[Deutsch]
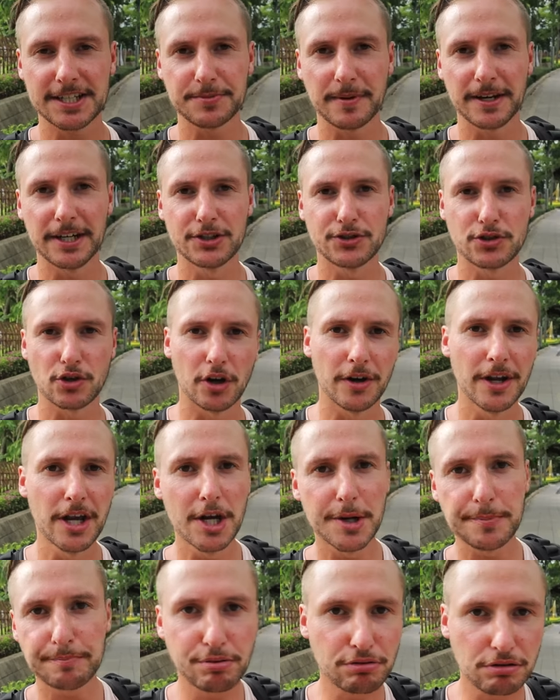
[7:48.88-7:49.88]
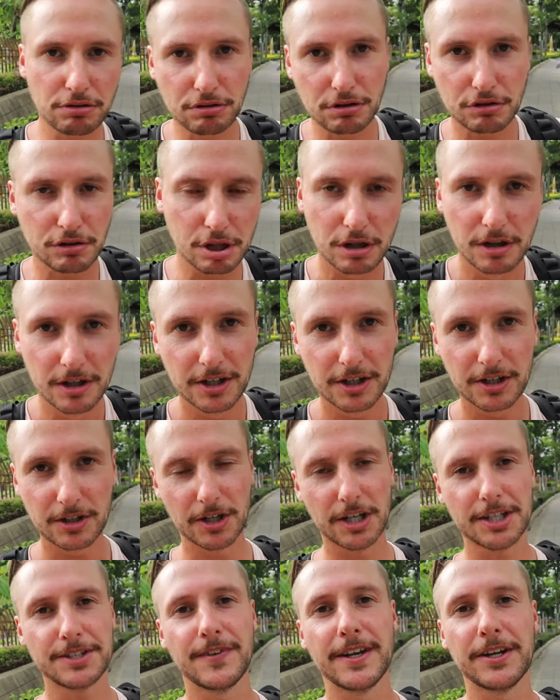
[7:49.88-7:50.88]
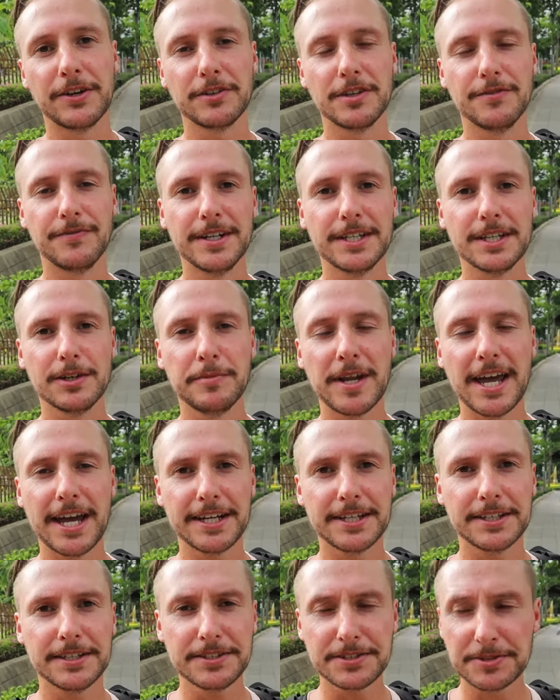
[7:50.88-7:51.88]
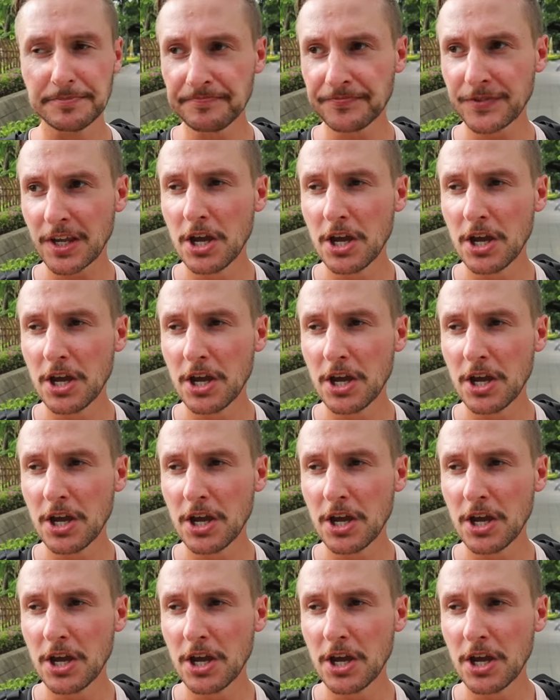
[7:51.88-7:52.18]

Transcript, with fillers: dass man nicht so ein hört, wenn irgendwie Wind in der Ecke ist.